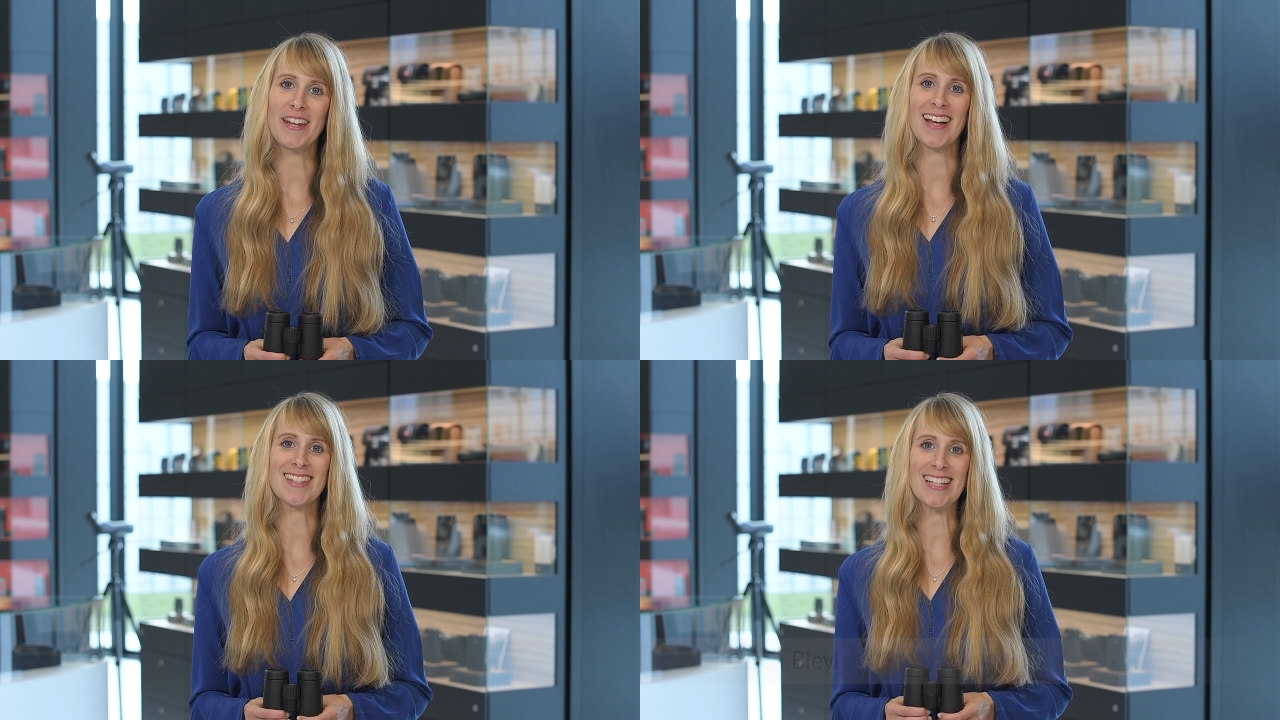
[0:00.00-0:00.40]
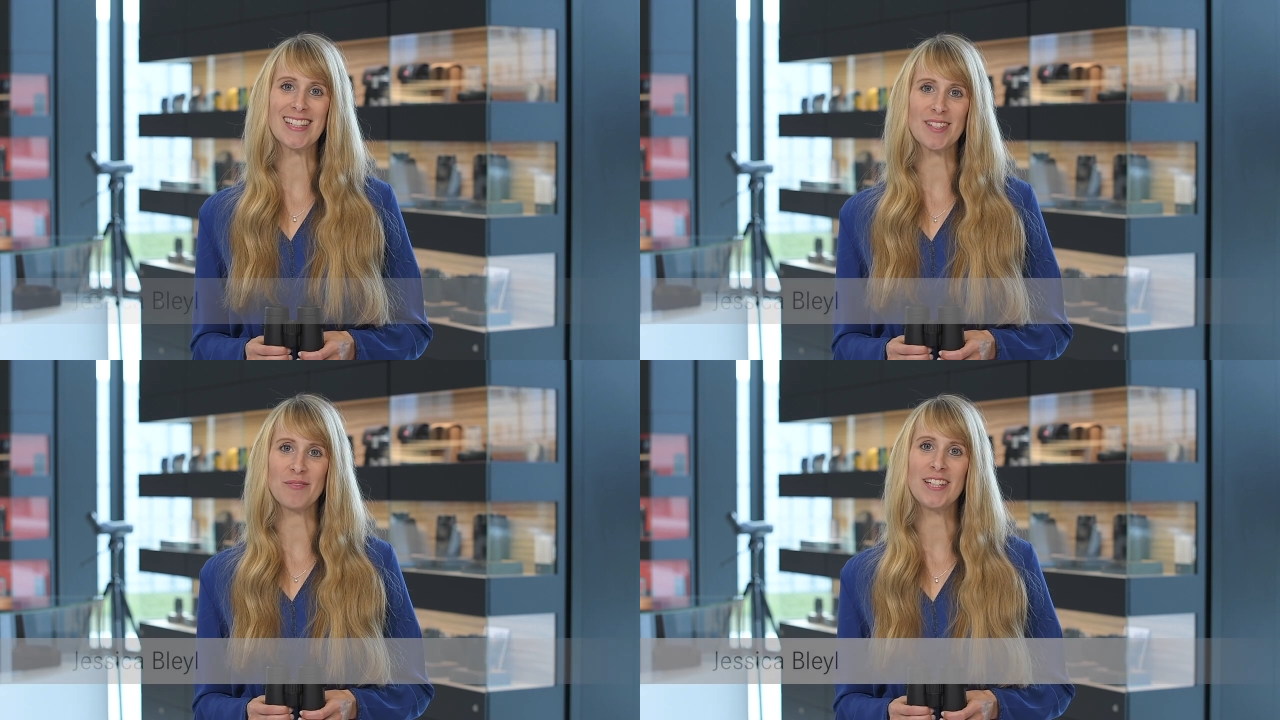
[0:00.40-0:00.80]

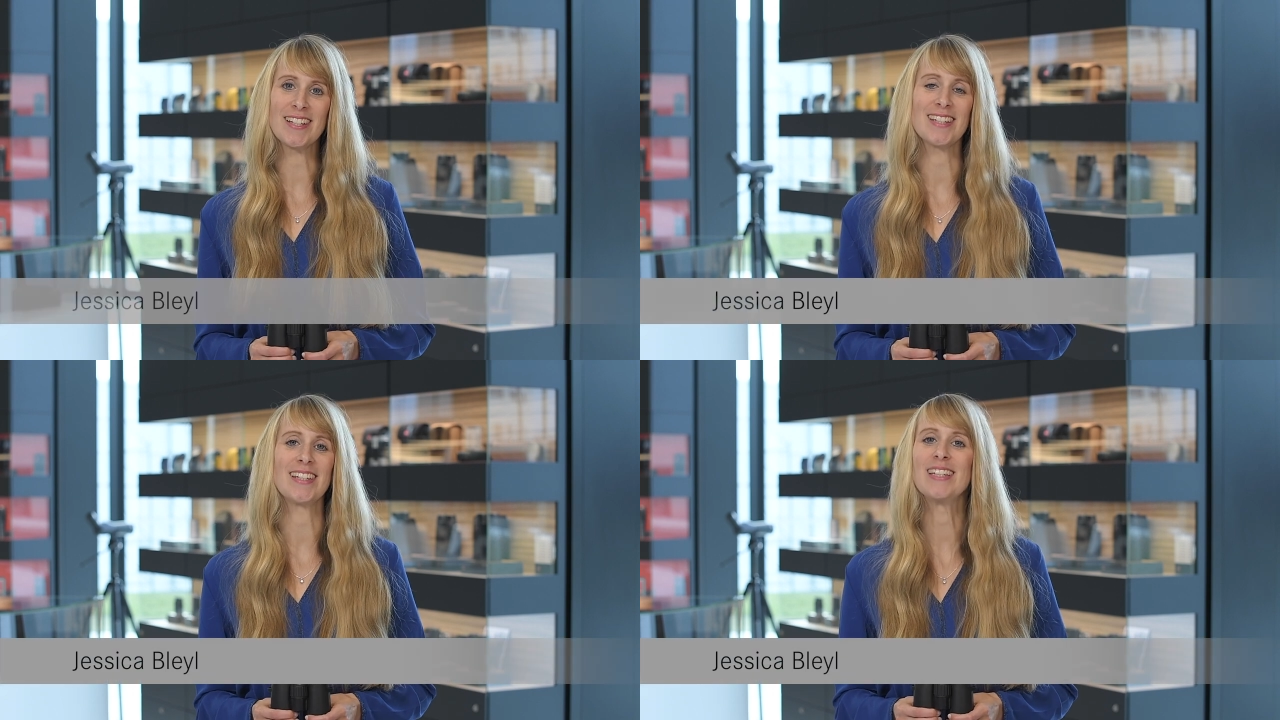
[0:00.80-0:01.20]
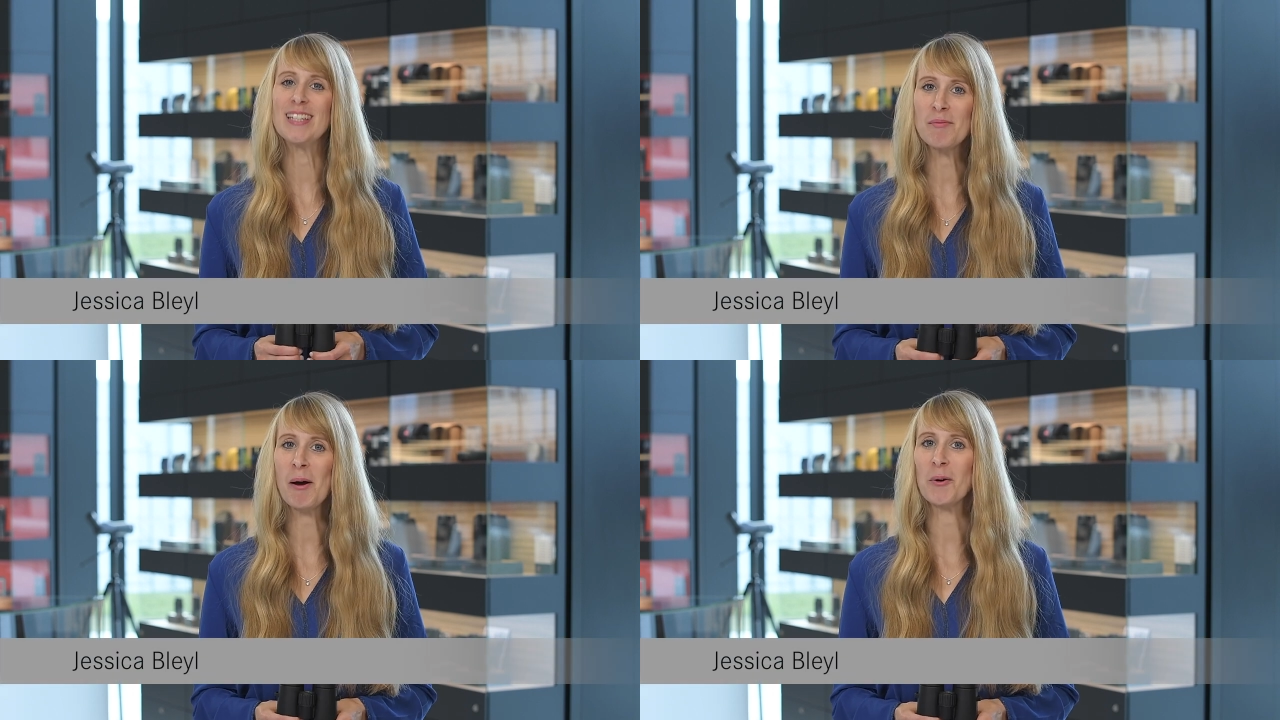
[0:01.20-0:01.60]
herzliches Wiedersehen
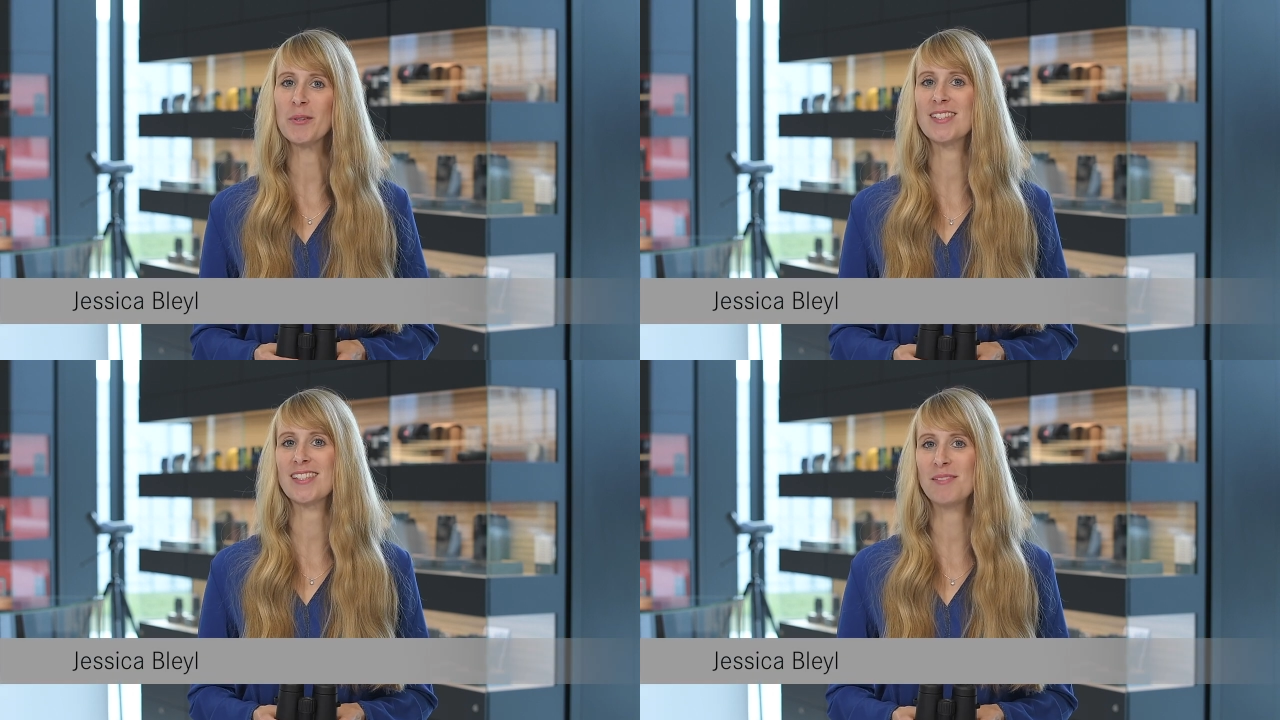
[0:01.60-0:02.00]
hier bei uns